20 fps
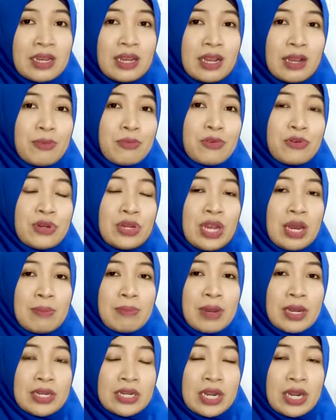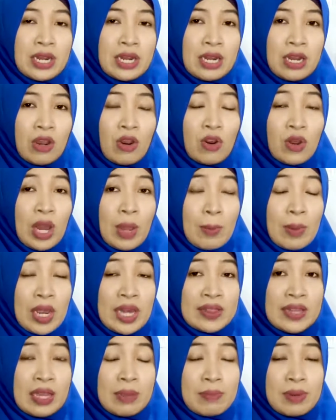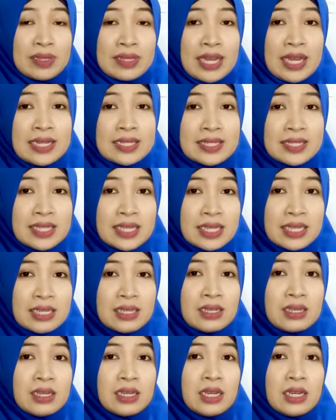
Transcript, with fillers: Kemudian pada orang menderita hipertensi,